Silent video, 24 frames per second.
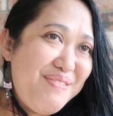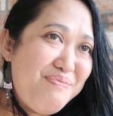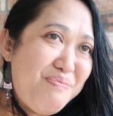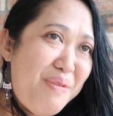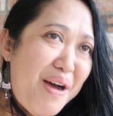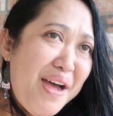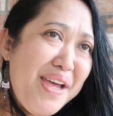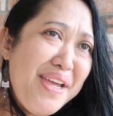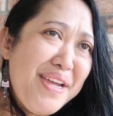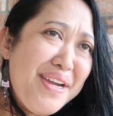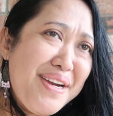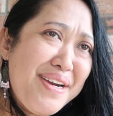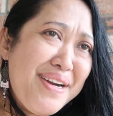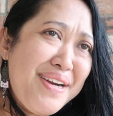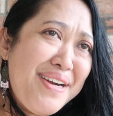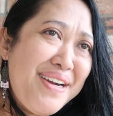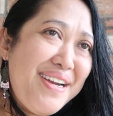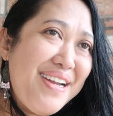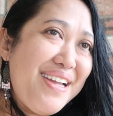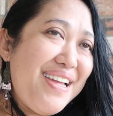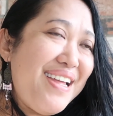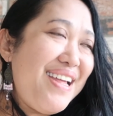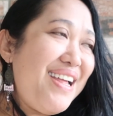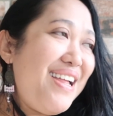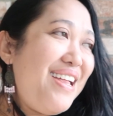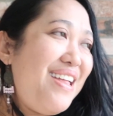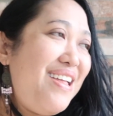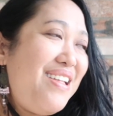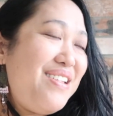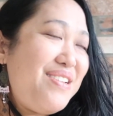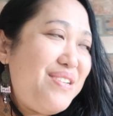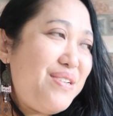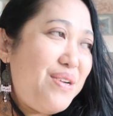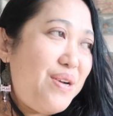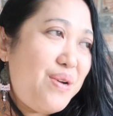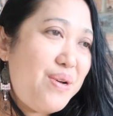My God.
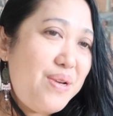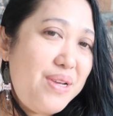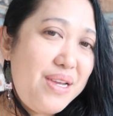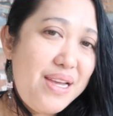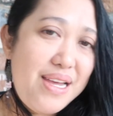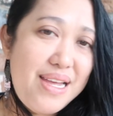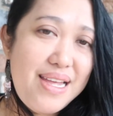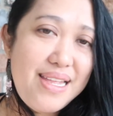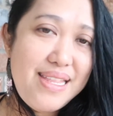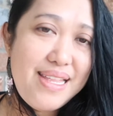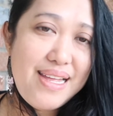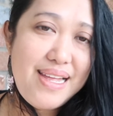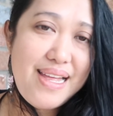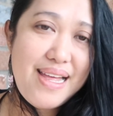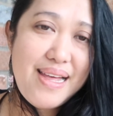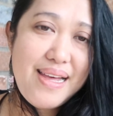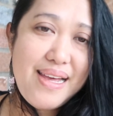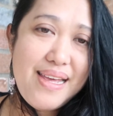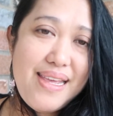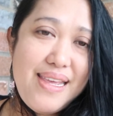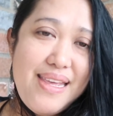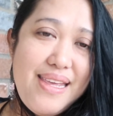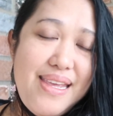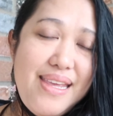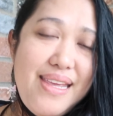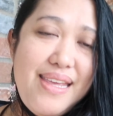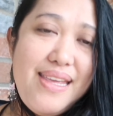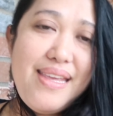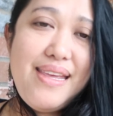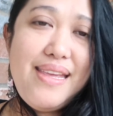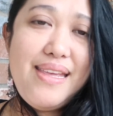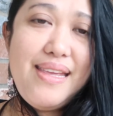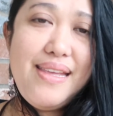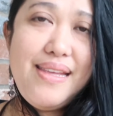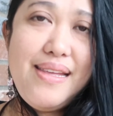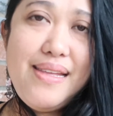so, yan ang
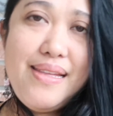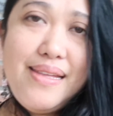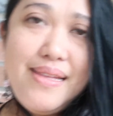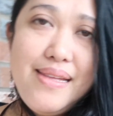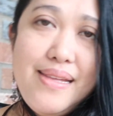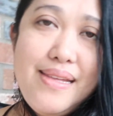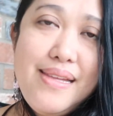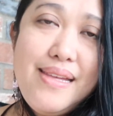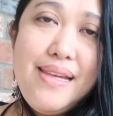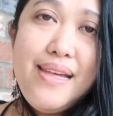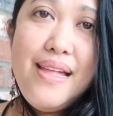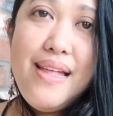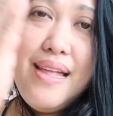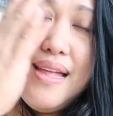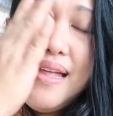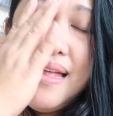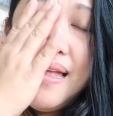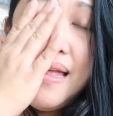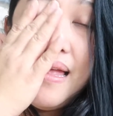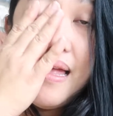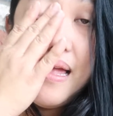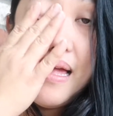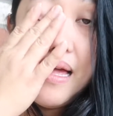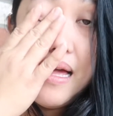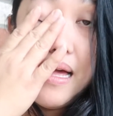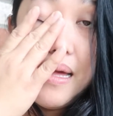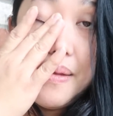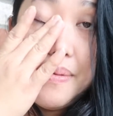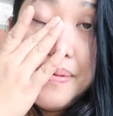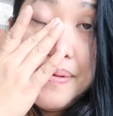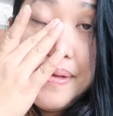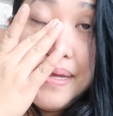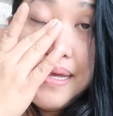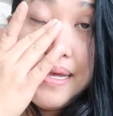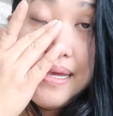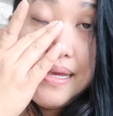aking
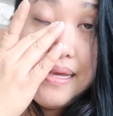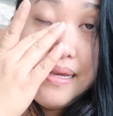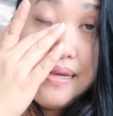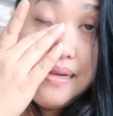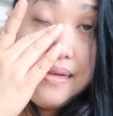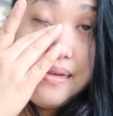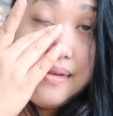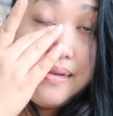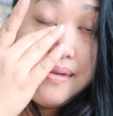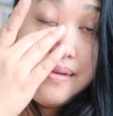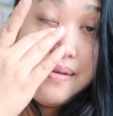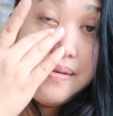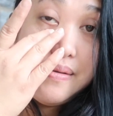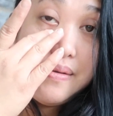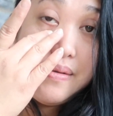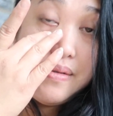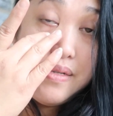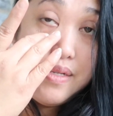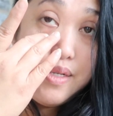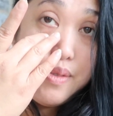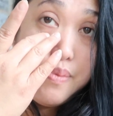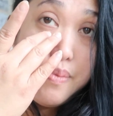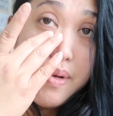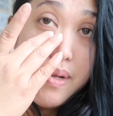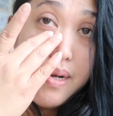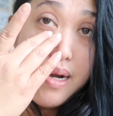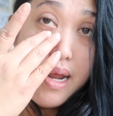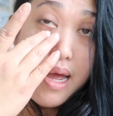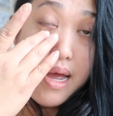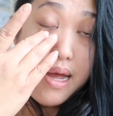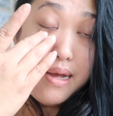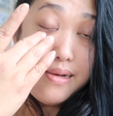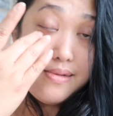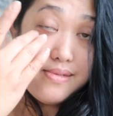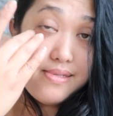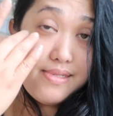aming small
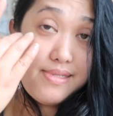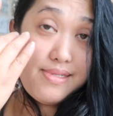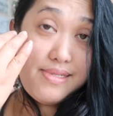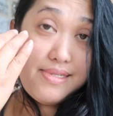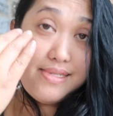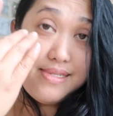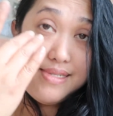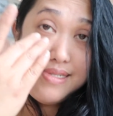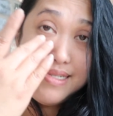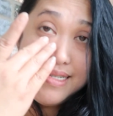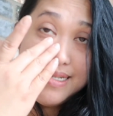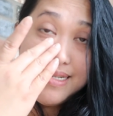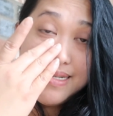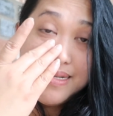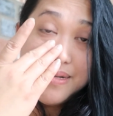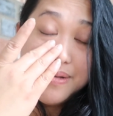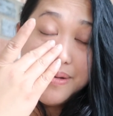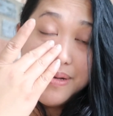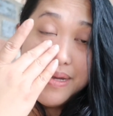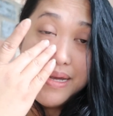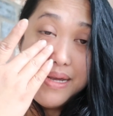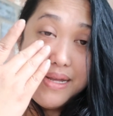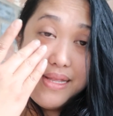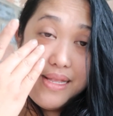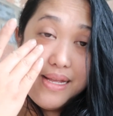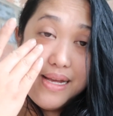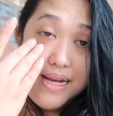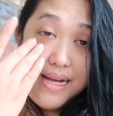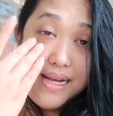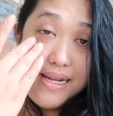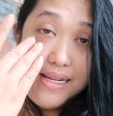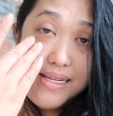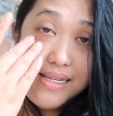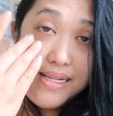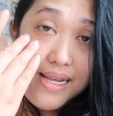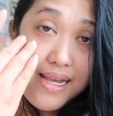house. So, yun
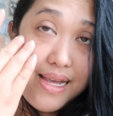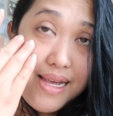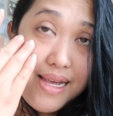guys.